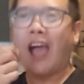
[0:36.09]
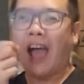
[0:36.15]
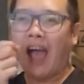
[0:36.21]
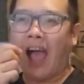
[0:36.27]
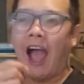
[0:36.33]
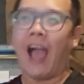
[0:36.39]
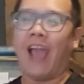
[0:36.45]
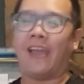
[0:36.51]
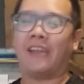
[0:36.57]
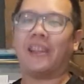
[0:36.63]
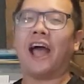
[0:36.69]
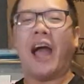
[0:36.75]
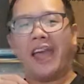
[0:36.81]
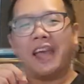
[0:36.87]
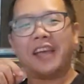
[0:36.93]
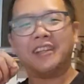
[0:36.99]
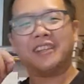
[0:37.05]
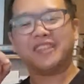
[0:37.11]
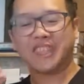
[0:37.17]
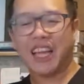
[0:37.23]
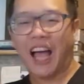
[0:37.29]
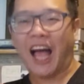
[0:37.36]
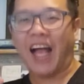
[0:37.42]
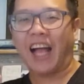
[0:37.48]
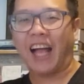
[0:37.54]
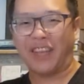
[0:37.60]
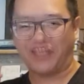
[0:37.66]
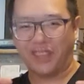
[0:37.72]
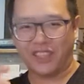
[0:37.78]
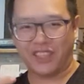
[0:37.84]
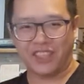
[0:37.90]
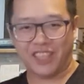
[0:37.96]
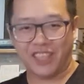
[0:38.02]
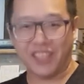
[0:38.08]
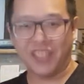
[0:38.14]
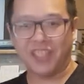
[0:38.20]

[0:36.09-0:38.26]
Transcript: 海苔跟茶感的结